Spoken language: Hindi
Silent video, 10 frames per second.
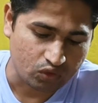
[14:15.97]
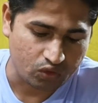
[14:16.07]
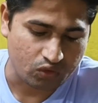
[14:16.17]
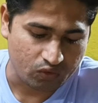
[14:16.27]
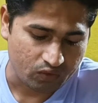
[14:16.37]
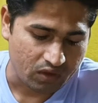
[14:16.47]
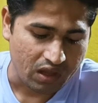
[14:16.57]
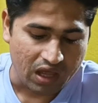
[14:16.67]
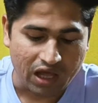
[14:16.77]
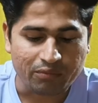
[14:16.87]
तो
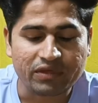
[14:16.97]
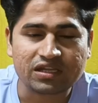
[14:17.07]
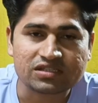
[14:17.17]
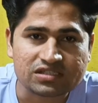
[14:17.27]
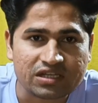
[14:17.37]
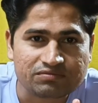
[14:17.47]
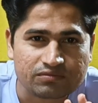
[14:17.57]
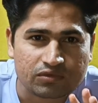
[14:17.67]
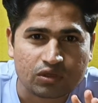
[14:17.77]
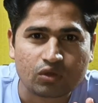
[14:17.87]
अब मैं इन
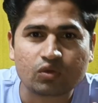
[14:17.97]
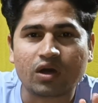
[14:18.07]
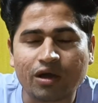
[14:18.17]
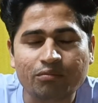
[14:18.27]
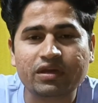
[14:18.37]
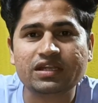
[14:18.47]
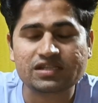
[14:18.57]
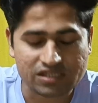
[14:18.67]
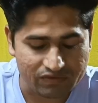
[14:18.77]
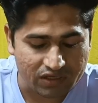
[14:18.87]
तो अब मैं
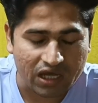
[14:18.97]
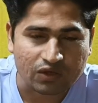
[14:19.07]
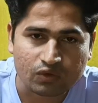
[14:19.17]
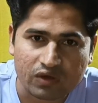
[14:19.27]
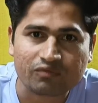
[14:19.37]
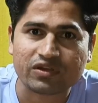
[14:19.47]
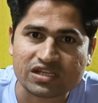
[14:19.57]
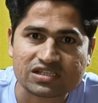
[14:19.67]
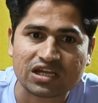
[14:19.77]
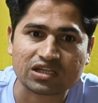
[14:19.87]
इन सभी खानों को
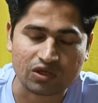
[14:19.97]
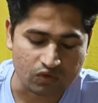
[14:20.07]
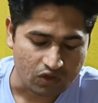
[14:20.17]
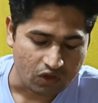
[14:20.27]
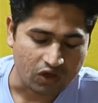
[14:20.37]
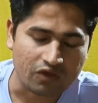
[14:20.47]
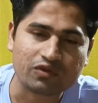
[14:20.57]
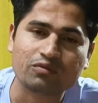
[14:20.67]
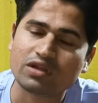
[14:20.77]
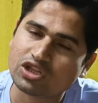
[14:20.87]
फिनिश करता हूँ और
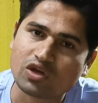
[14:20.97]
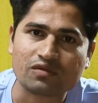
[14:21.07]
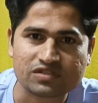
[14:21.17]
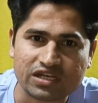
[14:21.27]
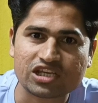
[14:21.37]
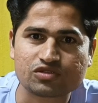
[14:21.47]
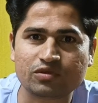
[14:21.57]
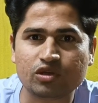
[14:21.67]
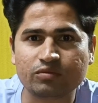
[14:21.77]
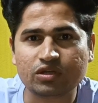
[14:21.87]
फिर मिलता हूँ आपसे
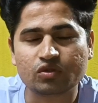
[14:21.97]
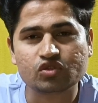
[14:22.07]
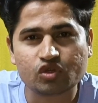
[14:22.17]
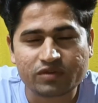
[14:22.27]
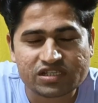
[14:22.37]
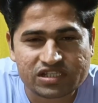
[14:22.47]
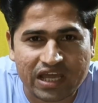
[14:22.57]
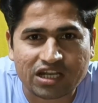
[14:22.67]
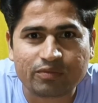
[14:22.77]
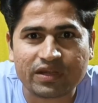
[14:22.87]
नेक्स्ट वीडियो में तो जो भी इस
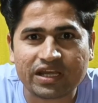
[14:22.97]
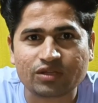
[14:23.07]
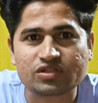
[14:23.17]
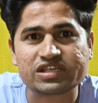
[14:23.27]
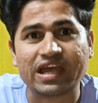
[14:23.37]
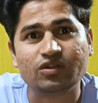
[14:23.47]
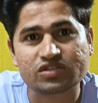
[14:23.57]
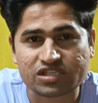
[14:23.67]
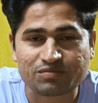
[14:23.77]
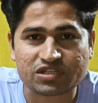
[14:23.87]
चैनल पे नया है तो चैनल
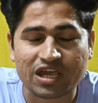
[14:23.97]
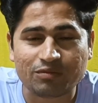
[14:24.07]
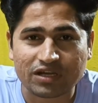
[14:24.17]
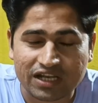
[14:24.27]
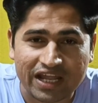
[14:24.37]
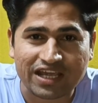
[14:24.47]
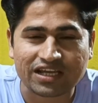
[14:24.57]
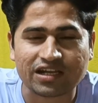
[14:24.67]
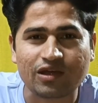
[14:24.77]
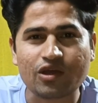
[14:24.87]
को सब्सक्राइब करना
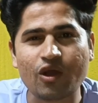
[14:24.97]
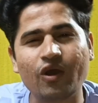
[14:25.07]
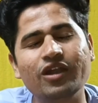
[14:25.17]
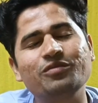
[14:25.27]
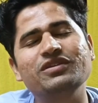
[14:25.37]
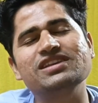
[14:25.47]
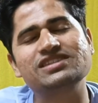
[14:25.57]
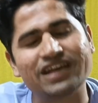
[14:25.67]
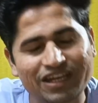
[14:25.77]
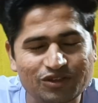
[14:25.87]
लाइक करना और अपने
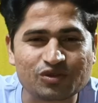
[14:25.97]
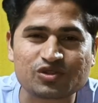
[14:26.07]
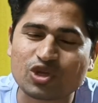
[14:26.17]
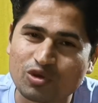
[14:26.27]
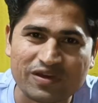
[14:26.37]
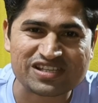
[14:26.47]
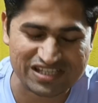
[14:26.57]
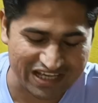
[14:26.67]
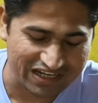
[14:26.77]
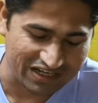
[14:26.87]
सारे दोस्तों के
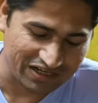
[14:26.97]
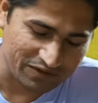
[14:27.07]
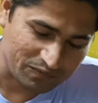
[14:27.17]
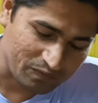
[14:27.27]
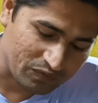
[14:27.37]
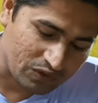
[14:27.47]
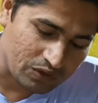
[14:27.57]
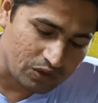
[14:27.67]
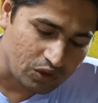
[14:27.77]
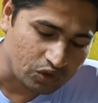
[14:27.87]
पास शेयर करना
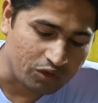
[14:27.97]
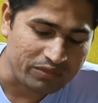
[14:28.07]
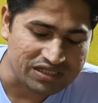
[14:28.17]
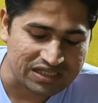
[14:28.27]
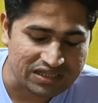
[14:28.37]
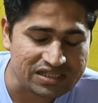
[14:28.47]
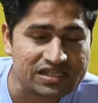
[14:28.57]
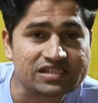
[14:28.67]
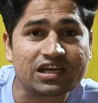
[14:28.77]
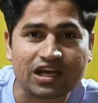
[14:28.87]
तो मैं जल्दी
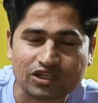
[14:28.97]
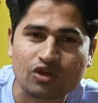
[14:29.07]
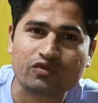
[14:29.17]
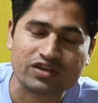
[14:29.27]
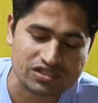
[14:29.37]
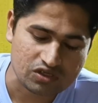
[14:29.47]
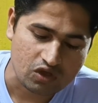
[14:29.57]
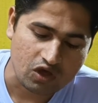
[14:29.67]
से इसे करता हूँ फिनिश